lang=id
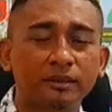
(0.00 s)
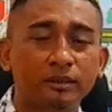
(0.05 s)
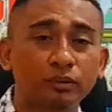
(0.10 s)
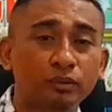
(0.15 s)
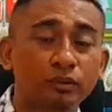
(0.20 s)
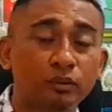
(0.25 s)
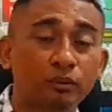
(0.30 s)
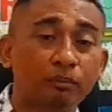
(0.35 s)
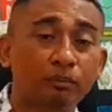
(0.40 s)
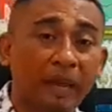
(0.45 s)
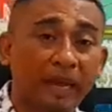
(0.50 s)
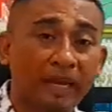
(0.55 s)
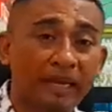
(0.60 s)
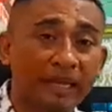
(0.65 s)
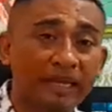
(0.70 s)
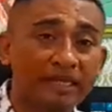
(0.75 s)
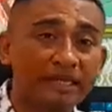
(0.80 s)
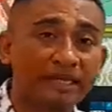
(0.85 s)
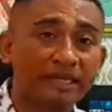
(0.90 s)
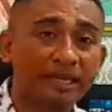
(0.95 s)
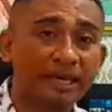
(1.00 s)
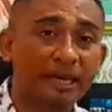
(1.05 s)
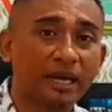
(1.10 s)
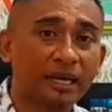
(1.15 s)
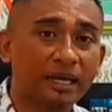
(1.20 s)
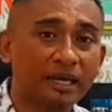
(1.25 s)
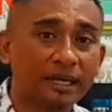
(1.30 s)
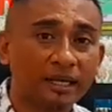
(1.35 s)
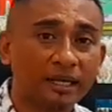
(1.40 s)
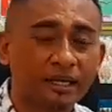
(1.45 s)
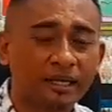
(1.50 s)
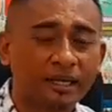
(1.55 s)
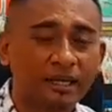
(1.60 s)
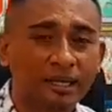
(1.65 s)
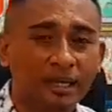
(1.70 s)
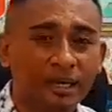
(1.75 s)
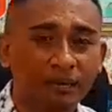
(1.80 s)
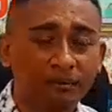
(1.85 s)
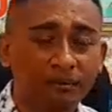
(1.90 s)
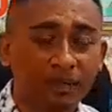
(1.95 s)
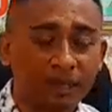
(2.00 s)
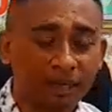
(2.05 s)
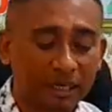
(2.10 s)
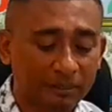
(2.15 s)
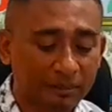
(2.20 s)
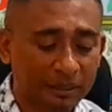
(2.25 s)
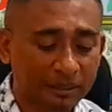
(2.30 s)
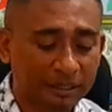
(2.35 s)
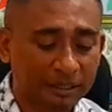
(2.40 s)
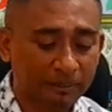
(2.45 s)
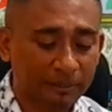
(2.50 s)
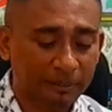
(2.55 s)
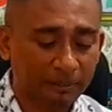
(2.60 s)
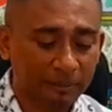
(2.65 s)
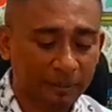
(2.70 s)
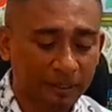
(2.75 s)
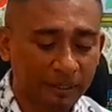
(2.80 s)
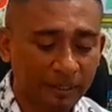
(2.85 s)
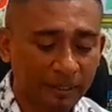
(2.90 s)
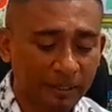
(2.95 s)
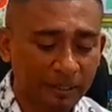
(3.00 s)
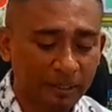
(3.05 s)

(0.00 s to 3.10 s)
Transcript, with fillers: untuk PNS ya yang penerima TPP uh,